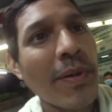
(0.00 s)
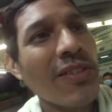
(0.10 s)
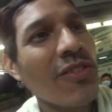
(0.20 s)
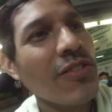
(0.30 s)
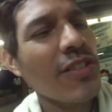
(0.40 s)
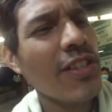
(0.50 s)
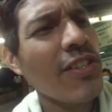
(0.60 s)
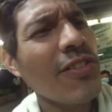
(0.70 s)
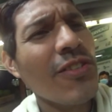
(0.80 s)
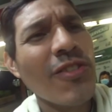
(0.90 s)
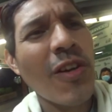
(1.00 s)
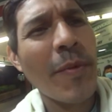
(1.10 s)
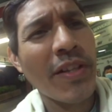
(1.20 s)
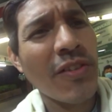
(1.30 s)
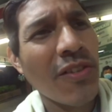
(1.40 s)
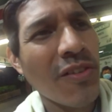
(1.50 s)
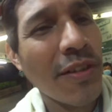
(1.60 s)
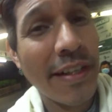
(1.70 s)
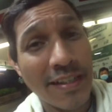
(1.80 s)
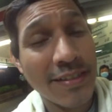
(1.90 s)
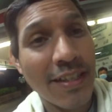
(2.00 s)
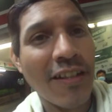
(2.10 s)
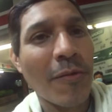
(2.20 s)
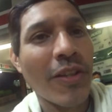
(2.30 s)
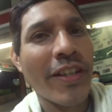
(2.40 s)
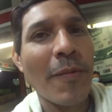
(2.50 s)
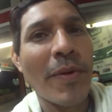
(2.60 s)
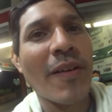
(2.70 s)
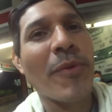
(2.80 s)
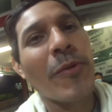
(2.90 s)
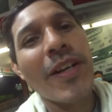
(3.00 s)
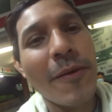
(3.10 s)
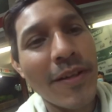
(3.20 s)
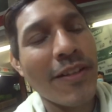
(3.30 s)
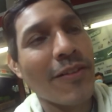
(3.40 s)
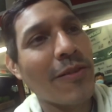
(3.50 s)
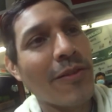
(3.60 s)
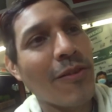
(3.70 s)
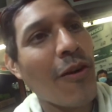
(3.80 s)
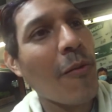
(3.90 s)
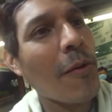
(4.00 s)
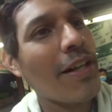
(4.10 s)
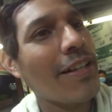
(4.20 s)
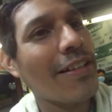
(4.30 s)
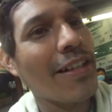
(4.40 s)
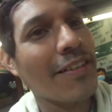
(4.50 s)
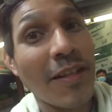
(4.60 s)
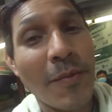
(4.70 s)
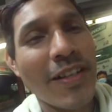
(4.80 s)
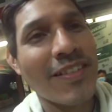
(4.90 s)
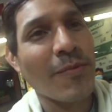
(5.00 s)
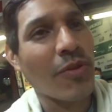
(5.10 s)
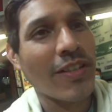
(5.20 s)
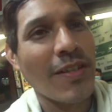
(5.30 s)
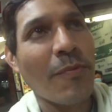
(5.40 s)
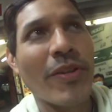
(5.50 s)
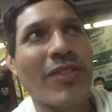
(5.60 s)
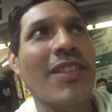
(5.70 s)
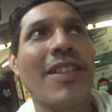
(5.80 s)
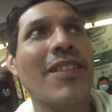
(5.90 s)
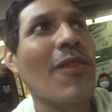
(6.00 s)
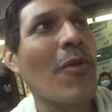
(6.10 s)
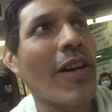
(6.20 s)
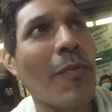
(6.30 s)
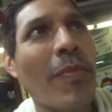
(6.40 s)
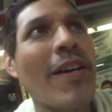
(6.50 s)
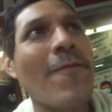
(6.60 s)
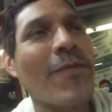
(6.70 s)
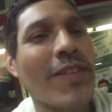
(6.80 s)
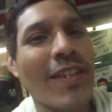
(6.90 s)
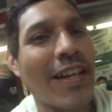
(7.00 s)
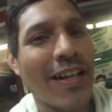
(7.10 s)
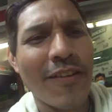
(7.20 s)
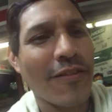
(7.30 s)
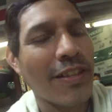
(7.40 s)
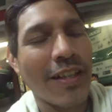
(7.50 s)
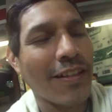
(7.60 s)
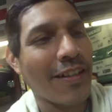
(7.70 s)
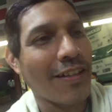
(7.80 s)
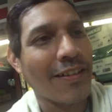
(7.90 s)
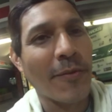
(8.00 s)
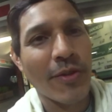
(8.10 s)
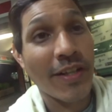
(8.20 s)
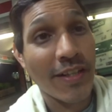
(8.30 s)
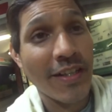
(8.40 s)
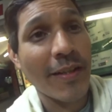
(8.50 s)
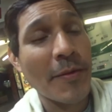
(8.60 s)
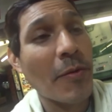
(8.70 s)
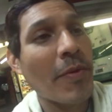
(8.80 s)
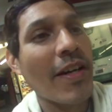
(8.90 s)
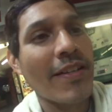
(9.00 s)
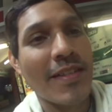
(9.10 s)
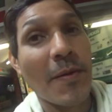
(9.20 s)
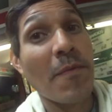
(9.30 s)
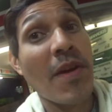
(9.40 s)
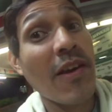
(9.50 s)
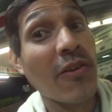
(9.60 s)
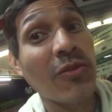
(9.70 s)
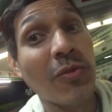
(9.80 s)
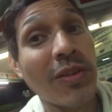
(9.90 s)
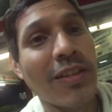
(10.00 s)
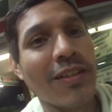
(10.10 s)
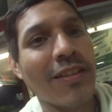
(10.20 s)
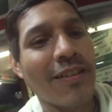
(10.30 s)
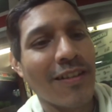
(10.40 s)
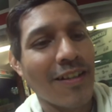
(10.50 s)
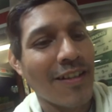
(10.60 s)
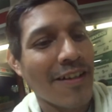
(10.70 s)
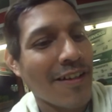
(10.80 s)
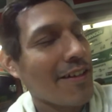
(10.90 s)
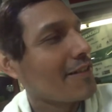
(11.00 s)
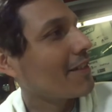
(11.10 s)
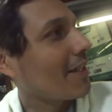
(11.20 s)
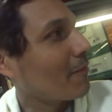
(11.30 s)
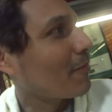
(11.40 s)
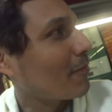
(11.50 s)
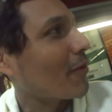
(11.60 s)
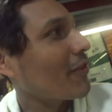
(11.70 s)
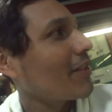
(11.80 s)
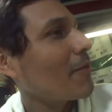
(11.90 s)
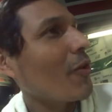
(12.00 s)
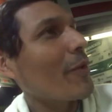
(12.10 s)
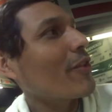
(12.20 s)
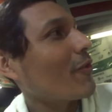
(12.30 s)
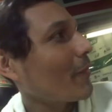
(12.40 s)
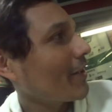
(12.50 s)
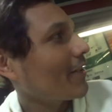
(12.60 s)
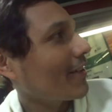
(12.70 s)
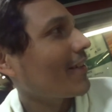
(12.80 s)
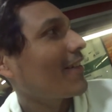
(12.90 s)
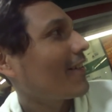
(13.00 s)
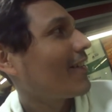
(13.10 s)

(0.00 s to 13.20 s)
pesos y yo solo he pedido clásica como les dije para probar a ver cómo va el, tema de las hamburguesas pero sí es como que el pan de, Burger King es un pan y se ve bien contundente así que por fin estamos comiendo comida